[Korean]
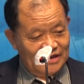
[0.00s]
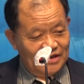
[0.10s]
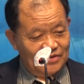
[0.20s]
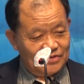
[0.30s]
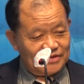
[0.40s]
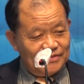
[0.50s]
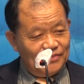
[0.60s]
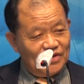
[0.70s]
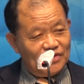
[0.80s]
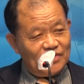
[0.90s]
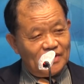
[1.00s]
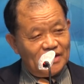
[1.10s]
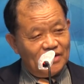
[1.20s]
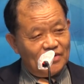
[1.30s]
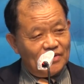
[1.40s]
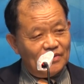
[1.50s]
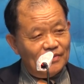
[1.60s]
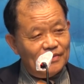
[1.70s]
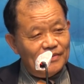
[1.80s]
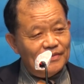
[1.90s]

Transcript: 아니고 10년도 아니고